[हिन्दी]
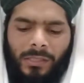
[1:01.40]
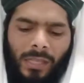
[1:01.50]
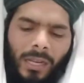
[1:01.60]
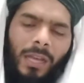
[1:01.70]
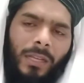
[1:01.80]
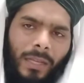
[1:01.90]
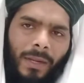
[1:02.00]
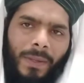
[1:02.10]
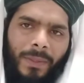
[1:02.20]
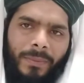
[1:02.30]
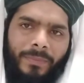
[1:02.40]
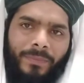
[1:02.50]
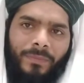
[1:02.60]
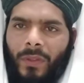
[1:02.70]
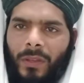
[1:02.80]
जना करे
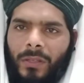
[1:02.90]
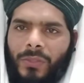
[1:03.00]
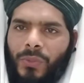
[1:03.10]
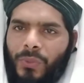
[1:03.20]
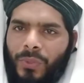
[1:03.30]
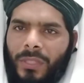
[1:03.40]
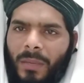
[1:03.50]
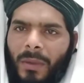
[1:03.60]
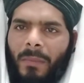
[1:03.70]
सूद के